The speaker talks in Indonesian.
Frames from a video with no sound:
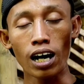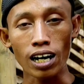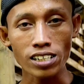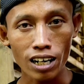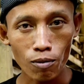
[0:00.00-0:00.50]

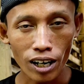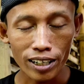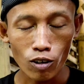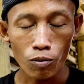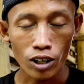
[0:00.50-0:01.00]

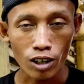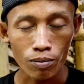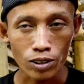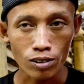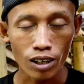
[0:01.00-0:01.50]
Assalamualaikum
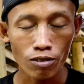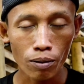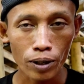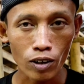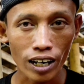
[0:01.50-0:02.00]
warahmatullahi
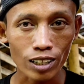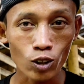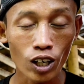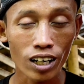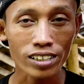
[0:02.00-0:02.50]

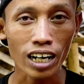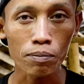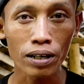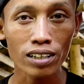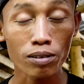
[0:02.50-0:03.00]
wabarakatuh
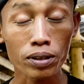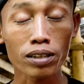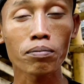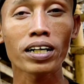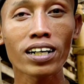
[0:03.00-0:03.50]
Sahabat
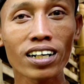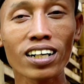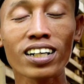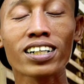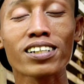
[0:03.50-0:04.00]
teman-teman